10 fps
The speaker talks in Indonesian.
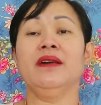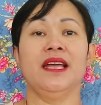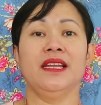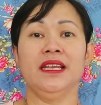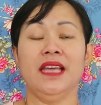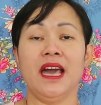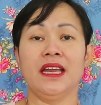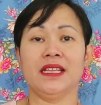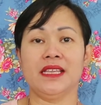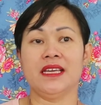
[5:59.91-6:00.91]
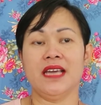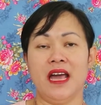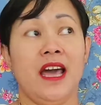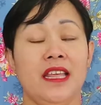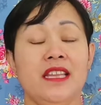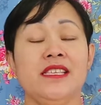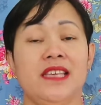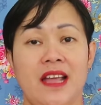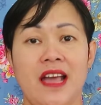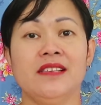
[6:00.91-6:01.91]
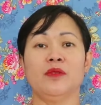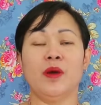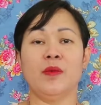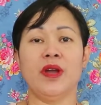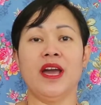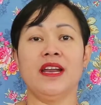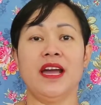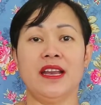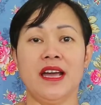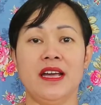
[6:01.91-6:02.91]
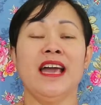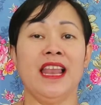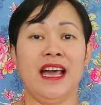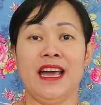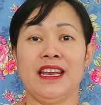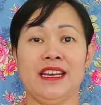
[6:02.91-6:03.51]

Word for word: dan ini hari ketiga hari ini cerah mudah-mudahan nggak ada halangan